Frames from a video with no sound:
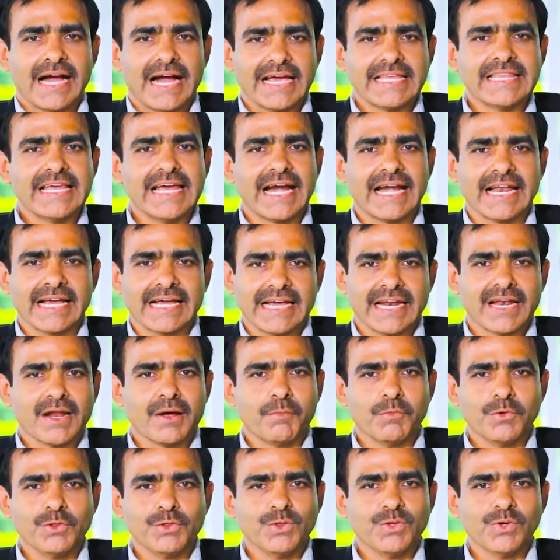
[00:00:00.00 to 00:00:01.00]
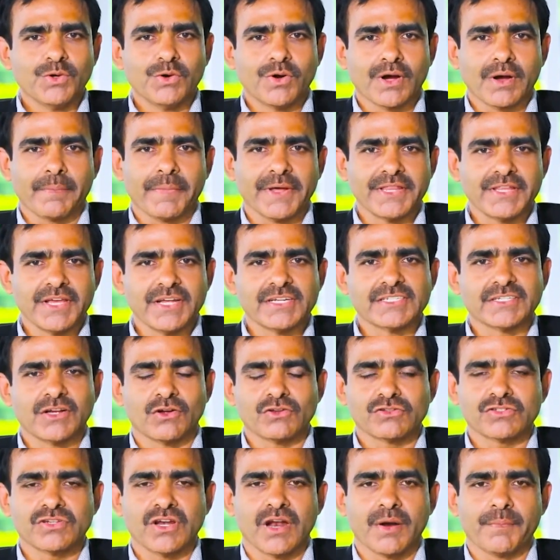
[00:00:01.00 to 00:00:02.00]
ఐదేళ్ల కన్నా ముందు ఒక పదిహేను
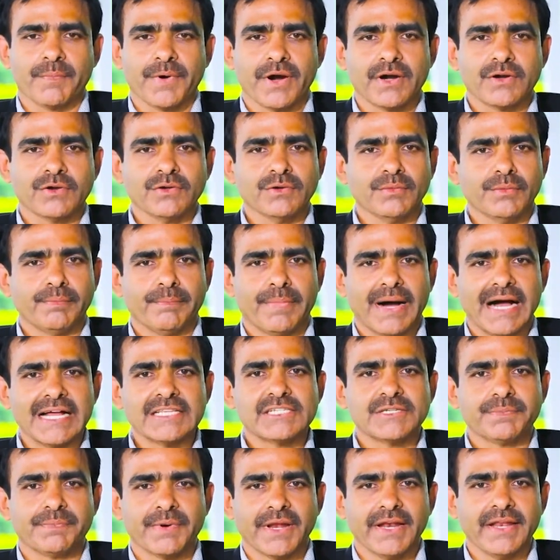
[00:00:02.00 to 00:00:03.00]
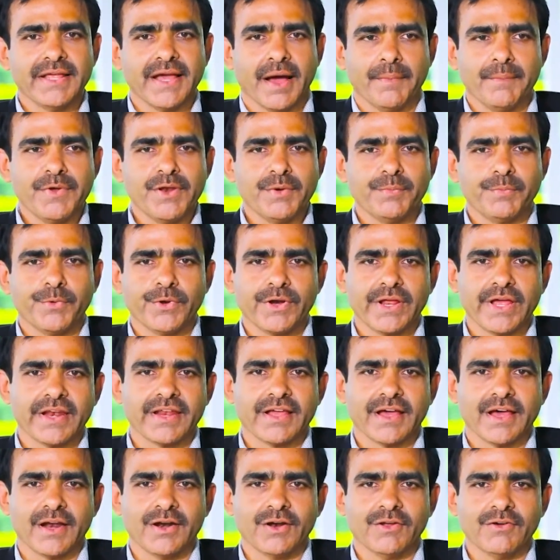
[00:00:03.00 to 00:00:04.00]
సంవత్సరాల పాటు బాచిపల్లి అమీన్పూర్
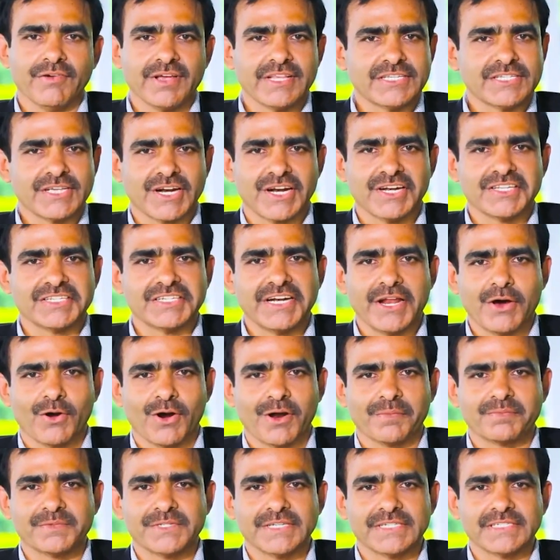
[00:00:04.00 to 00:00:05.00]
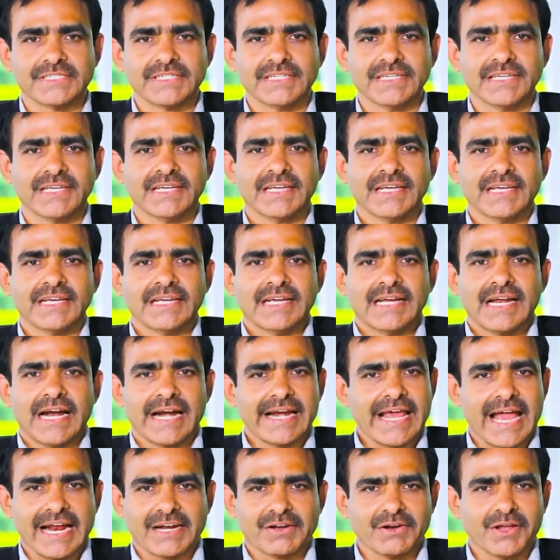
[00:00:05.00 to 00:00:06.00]
ఏరియాల్లో వెంచర్లు డెవలప్ చేసి
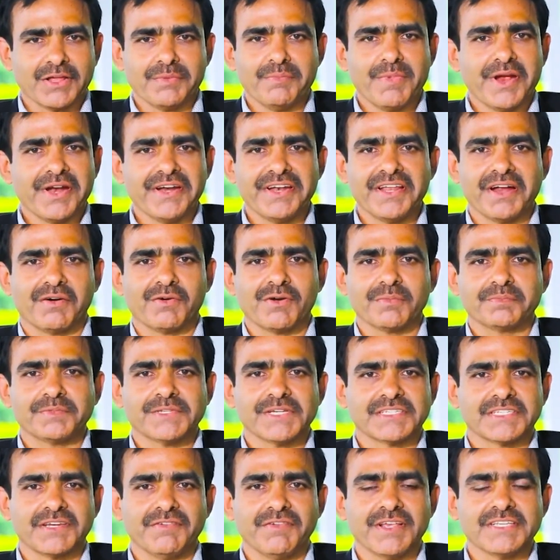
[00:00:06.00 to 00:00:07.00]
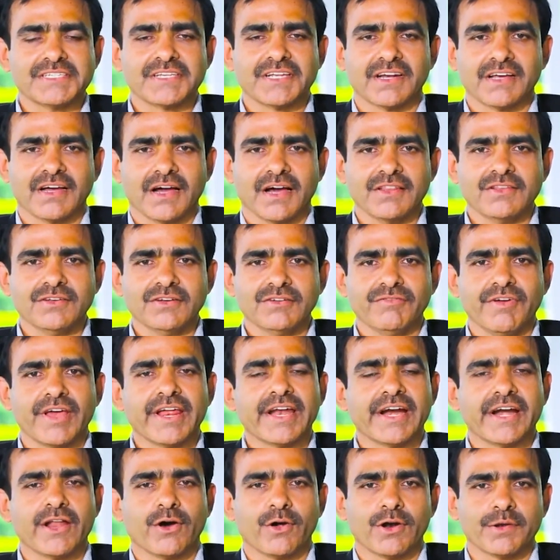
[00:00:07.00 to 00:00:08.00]
అంటే యాక్చువల్ మెయిన్ డెవలప్ చేసిన వెంచర్లు కాదు
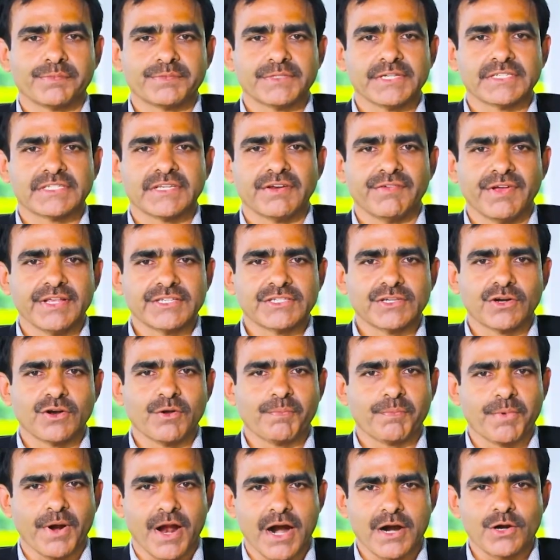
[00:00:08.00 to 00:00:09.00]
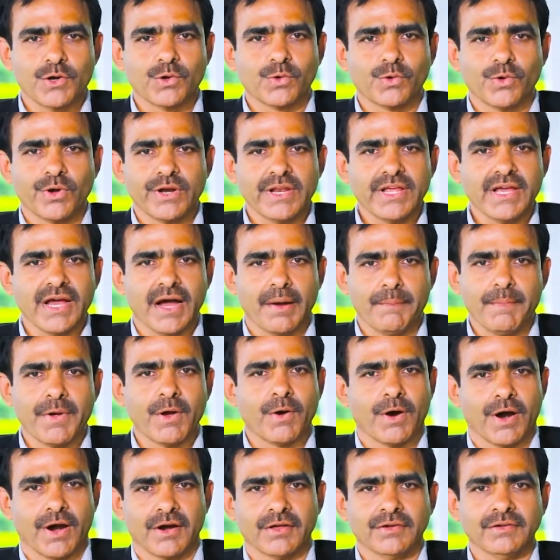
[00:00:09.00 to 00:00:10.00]
వేరే డెవలప్ చేసిన వెంచర్లో ప్లాట్లు కొని
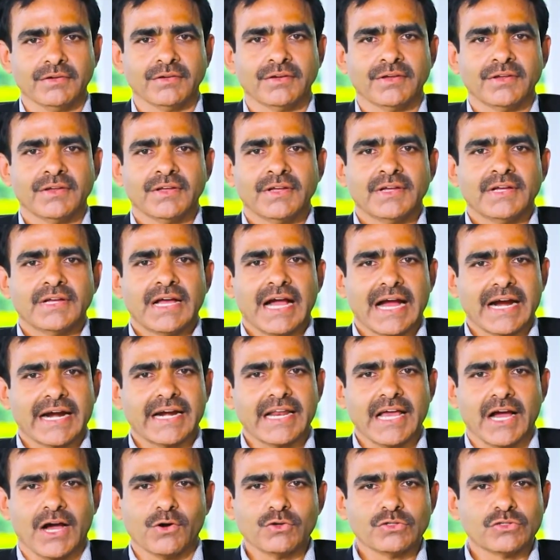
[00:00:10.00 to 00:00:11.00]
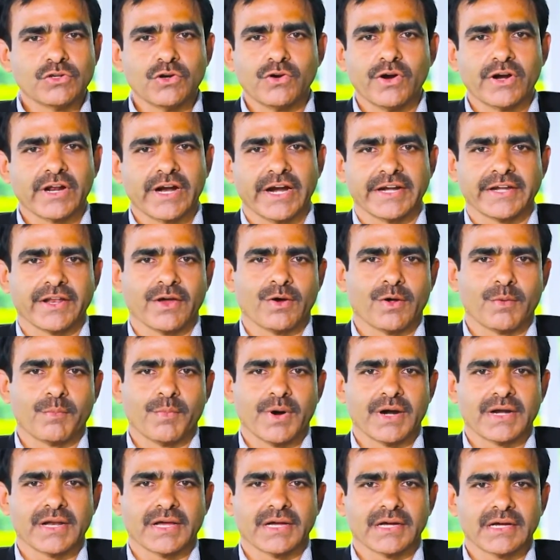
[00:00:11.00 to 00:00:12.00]
అమ్మేవాళ్ళం అక్కడే హౌస్లు కూడా
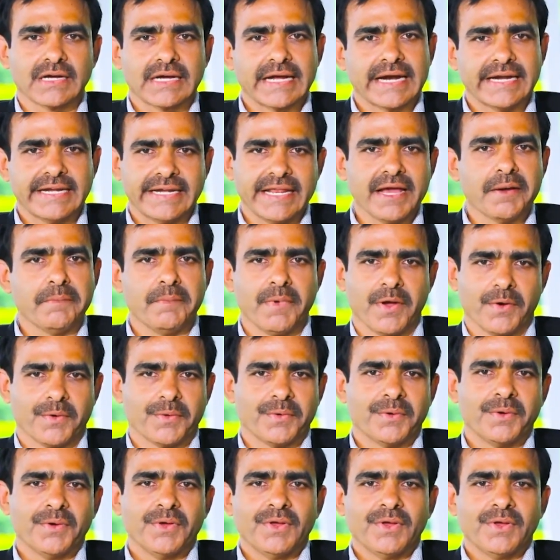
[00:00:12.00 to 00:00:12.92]
కట్టామన్నమాట కట్టి అమ్మాం